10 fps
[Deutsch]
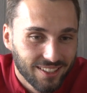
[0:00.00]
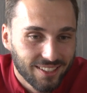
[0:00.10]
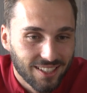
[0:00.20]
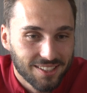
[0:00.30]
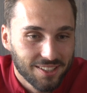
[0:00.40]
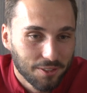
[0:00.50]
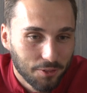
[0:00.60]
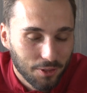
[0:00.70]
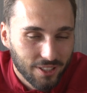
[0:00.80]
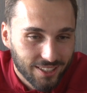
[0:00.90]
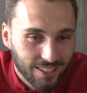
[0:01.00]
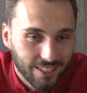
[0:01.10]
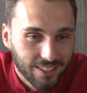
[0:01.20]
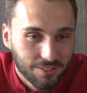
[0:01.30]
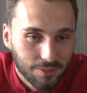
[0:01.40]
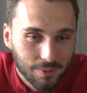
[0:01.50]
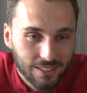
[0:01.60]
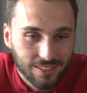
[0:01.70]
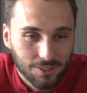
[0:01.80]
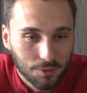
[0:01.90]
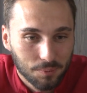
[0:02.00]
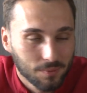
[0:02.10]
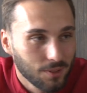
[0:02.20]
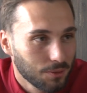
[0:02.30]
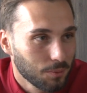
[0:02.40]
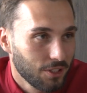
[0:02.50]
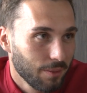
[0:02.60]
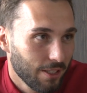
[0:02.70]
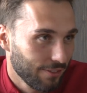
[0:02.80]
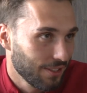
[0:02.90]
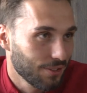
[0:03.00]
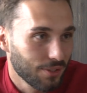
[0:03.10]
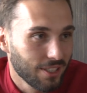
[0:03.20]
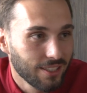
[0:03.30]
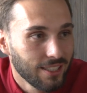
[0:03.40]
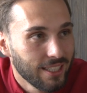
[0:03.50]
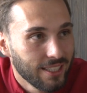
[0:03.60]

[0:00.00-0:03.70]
nicht ganz die gewöhnliche Karriere, wie man es aus dem, aus dem Schema F kennt, sondern